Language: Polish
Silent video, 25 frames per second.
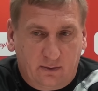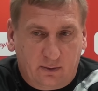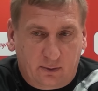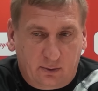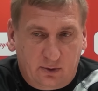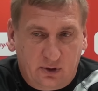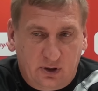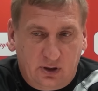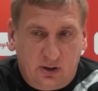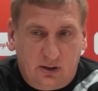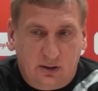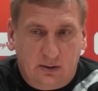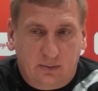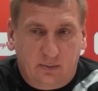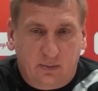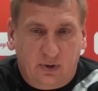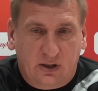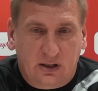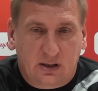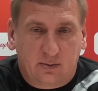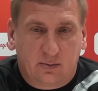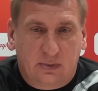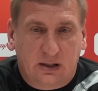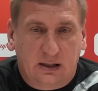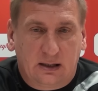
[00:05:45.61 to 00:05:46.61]
wróci
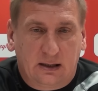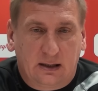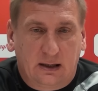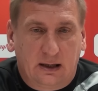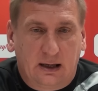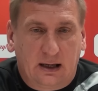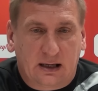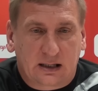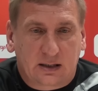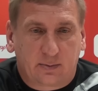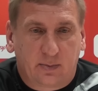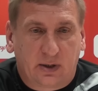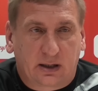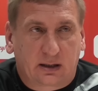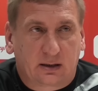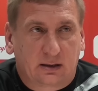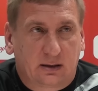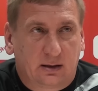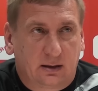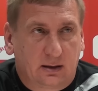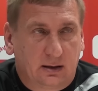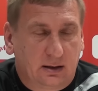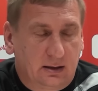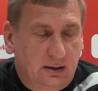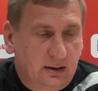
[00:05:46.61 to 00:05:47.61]
powiedzmy
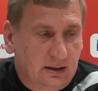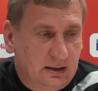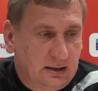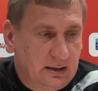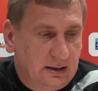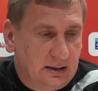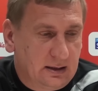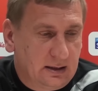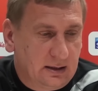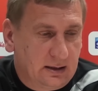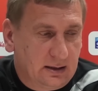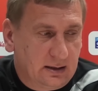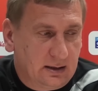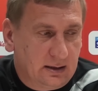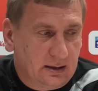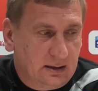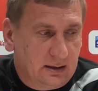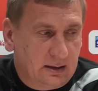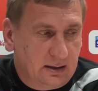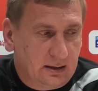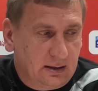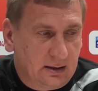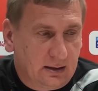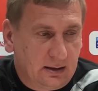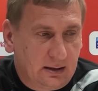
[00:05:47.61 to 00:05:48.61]
aspekt
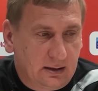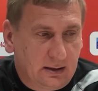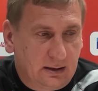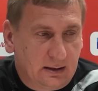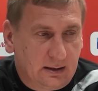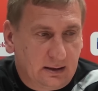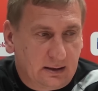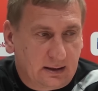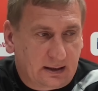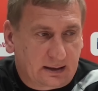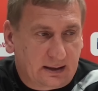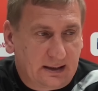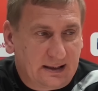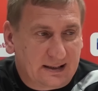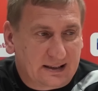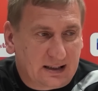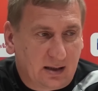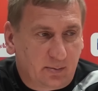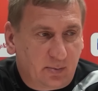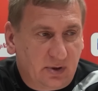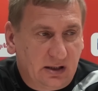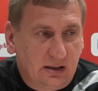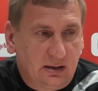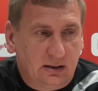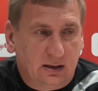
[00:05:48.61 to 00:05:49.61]
y, takiej
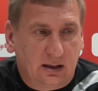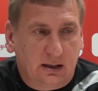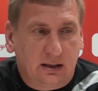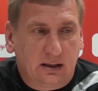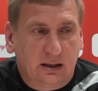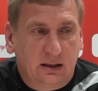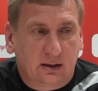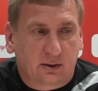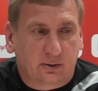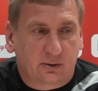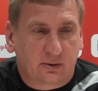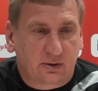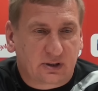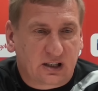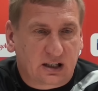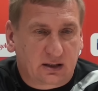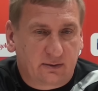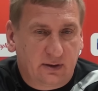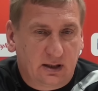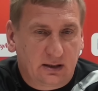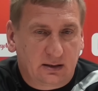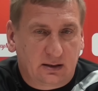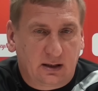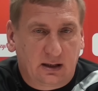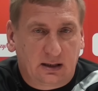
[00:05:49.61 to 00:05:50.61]
stabilnej,
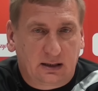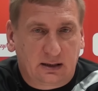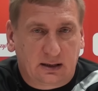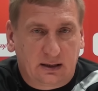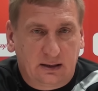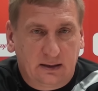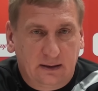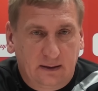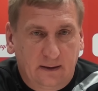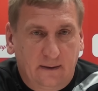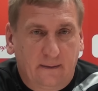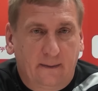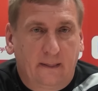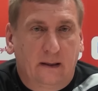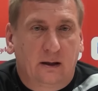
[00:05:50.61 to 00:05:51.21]
konsekwentnej gry,